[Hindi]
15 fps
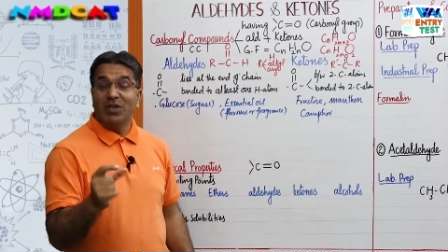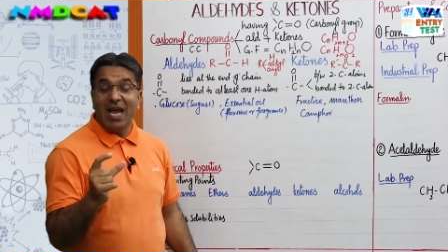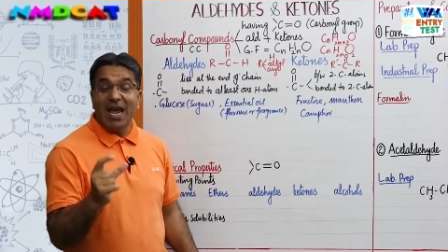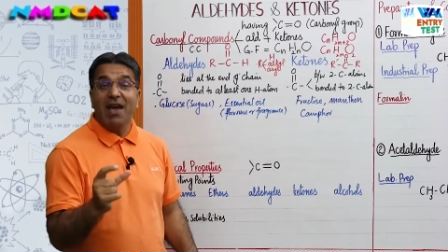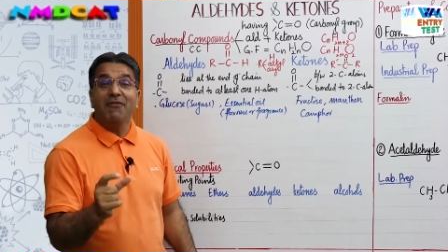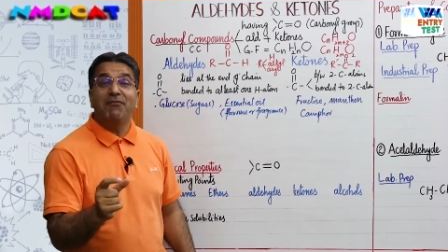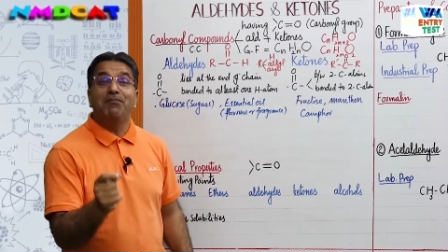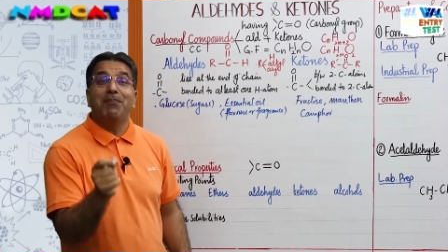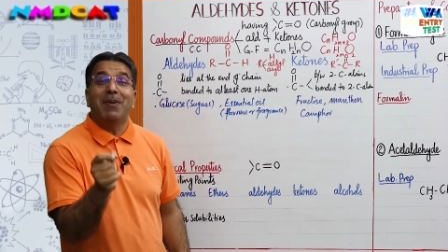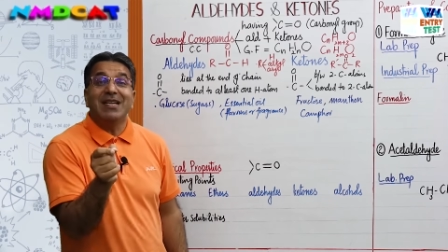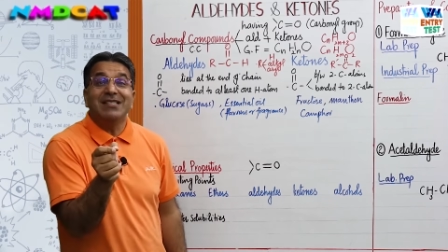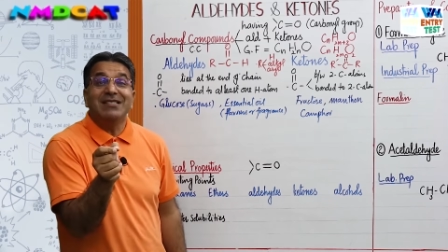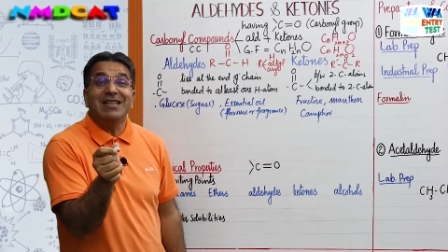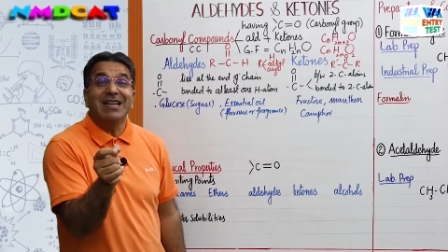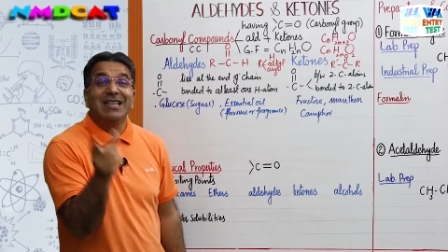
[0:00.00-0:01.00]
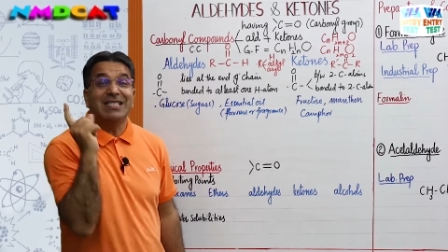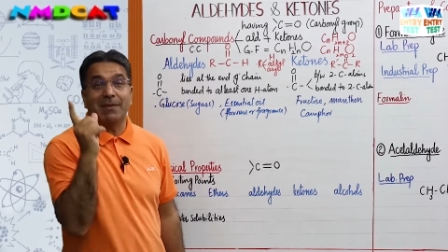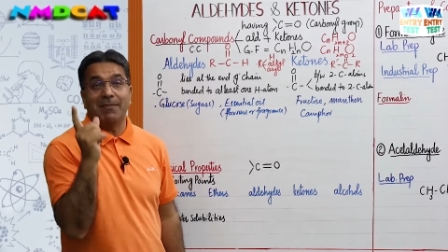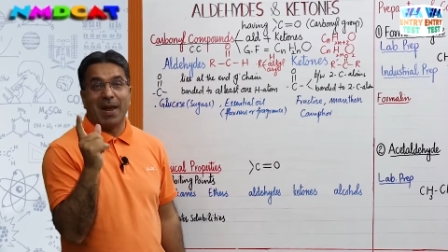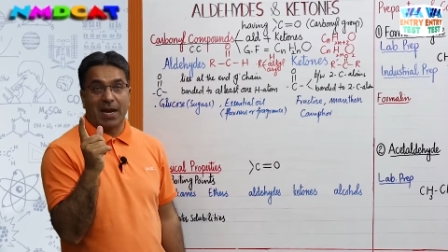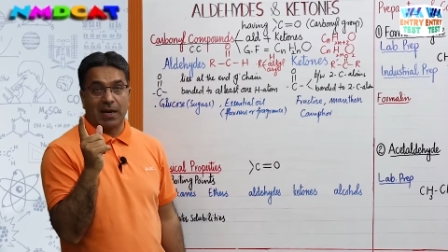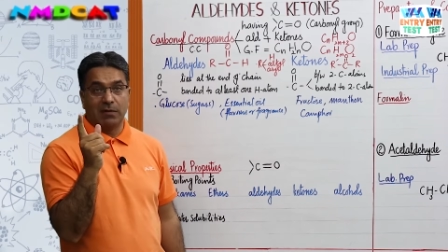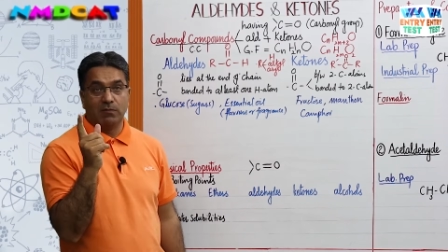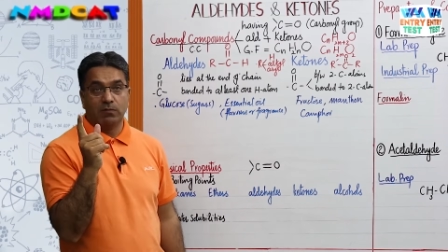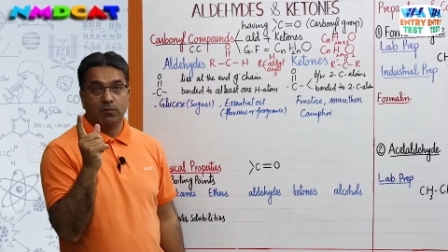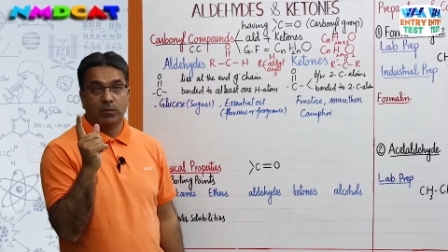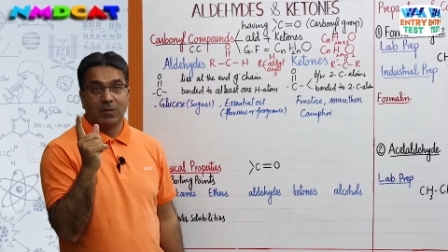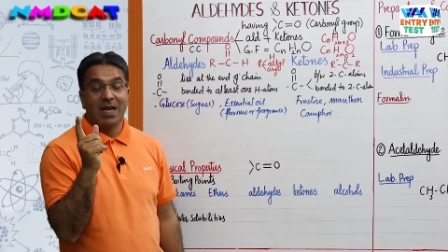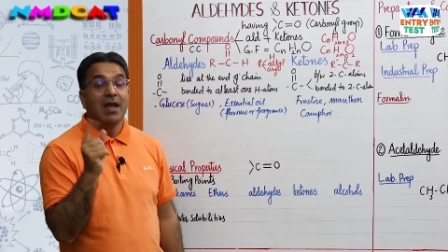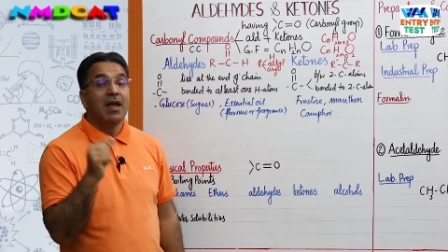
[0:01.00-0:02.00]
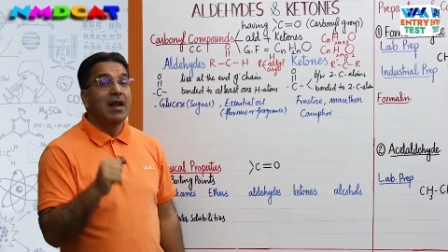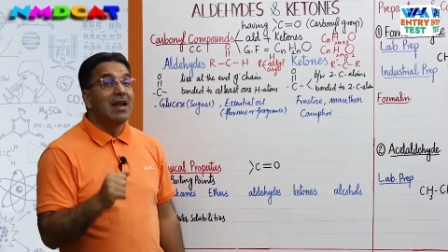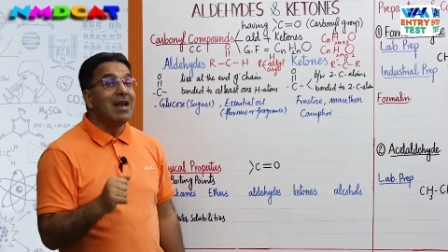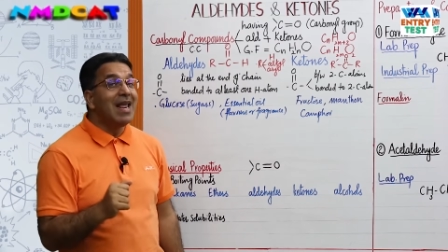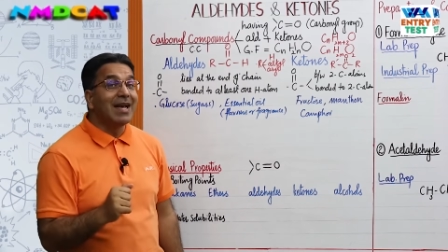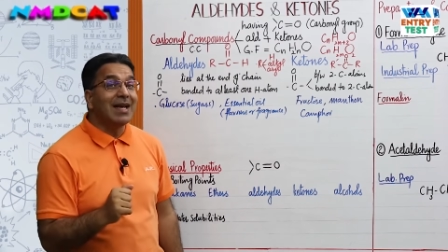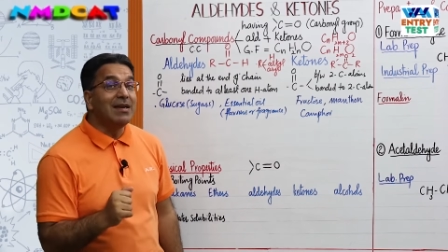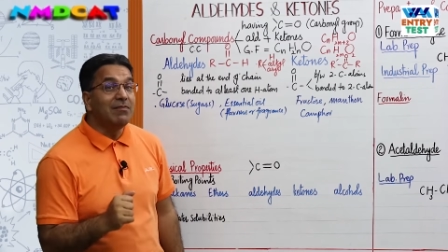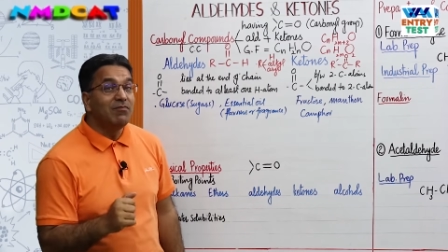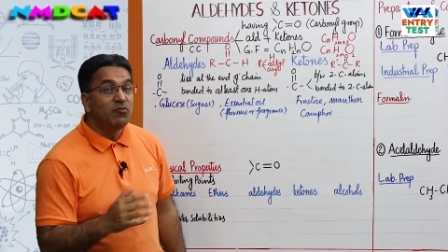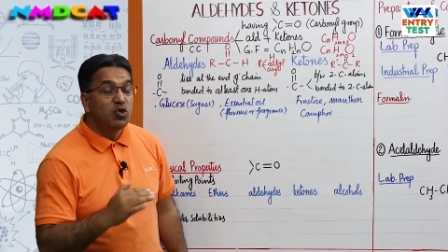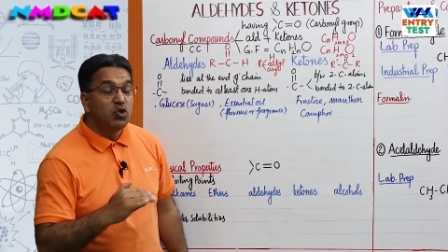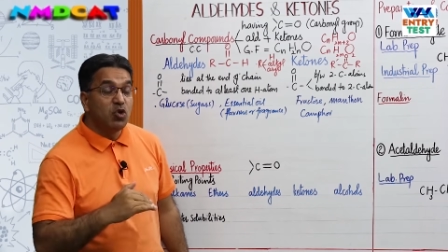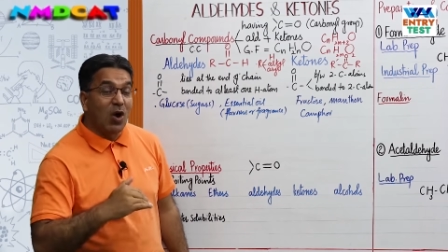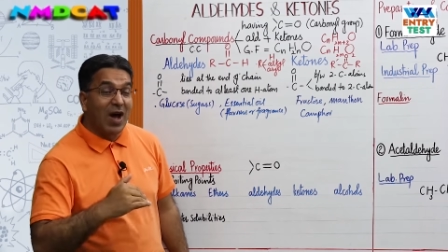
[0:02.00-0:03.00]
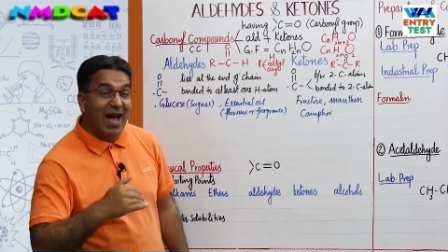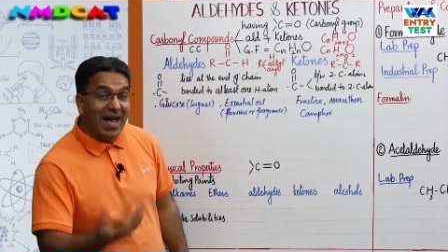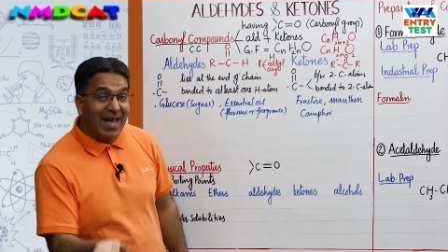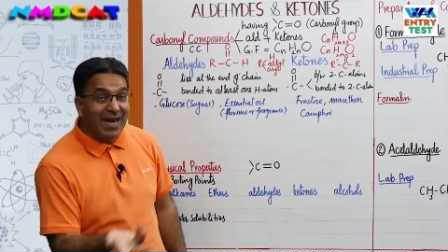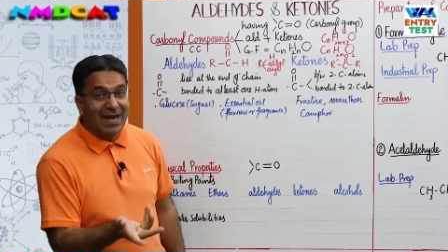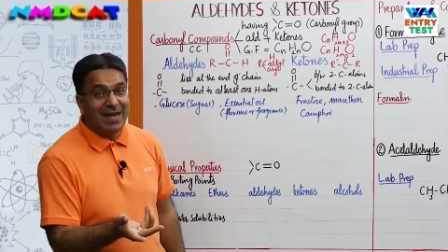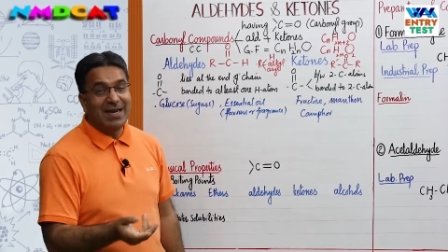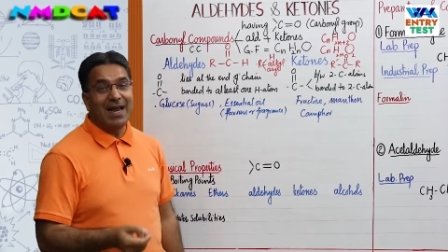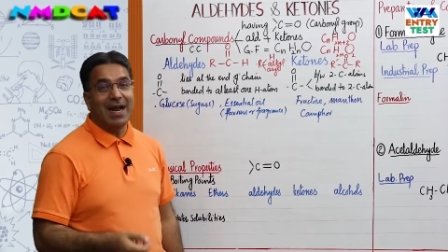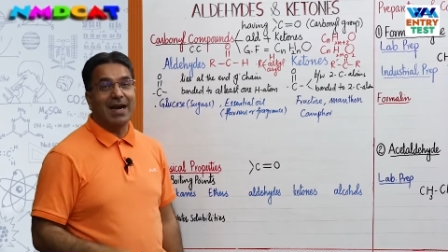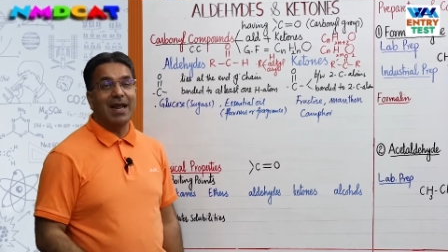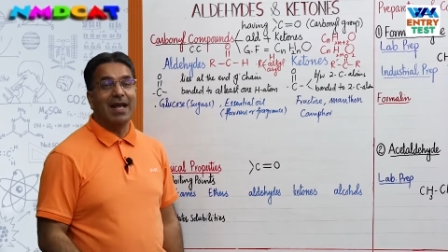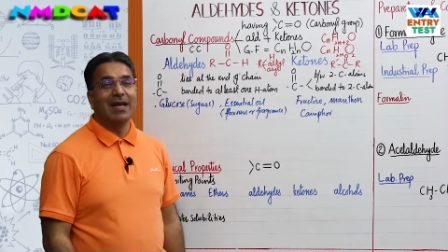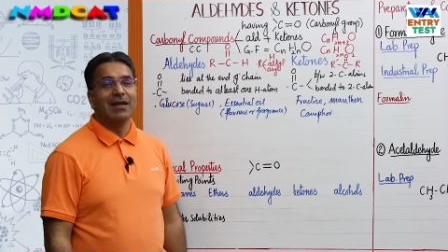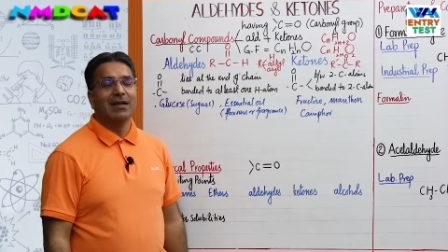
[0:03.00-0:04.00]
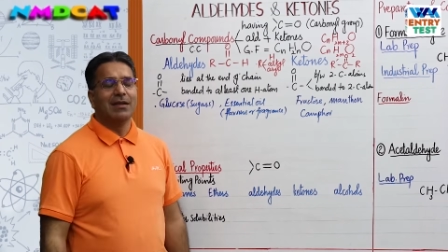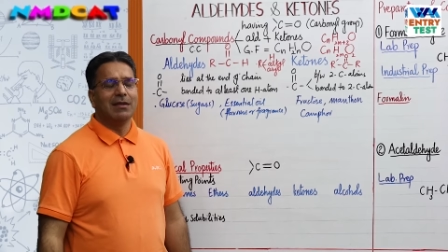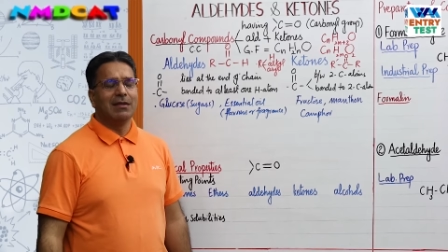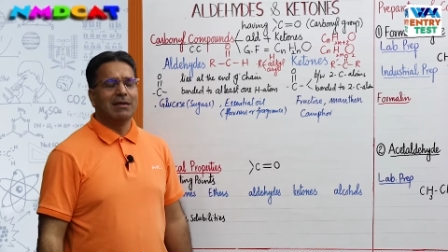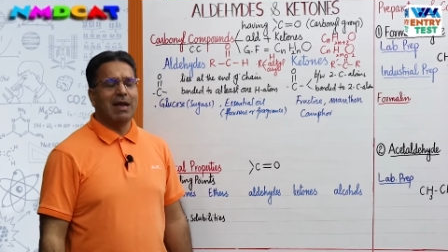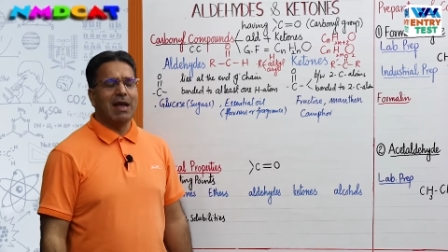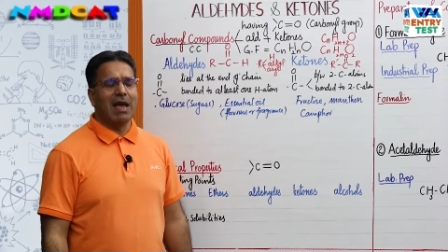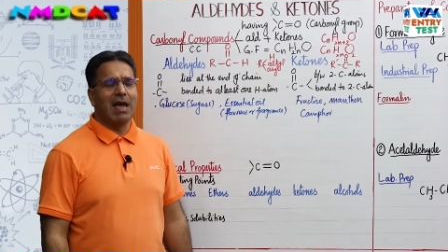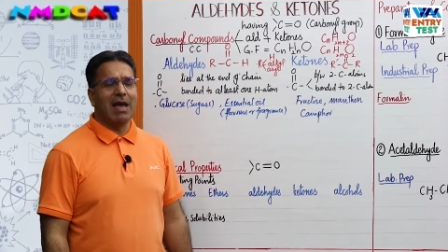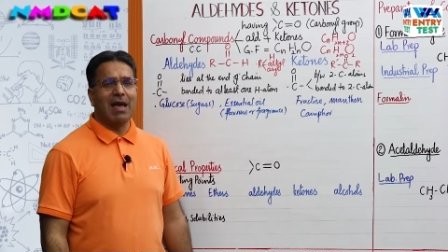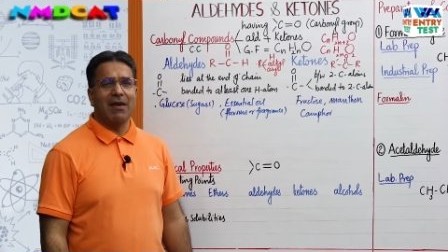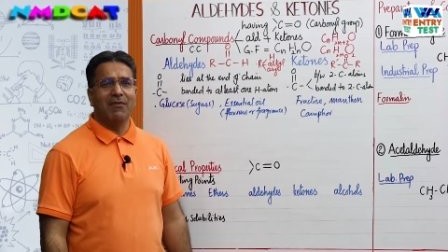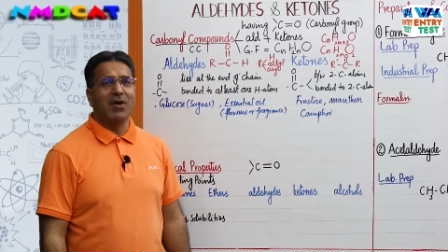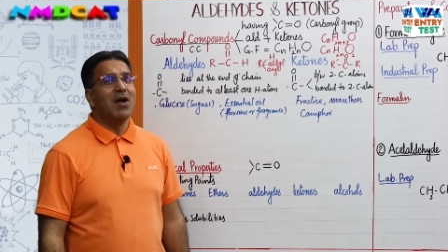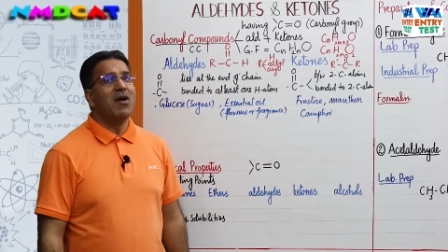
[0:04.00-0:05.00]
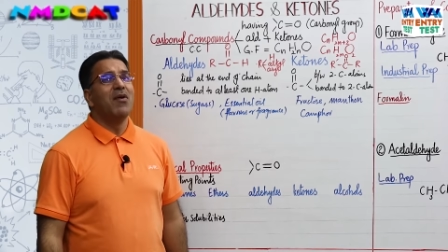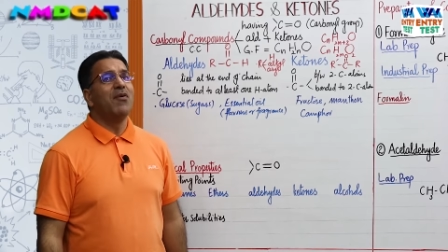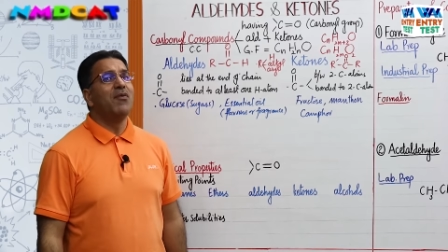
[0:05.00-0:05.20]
दे हैव पंजेंट स्मेल लेकिन जो हायर अल्डीहाइड है दे हैव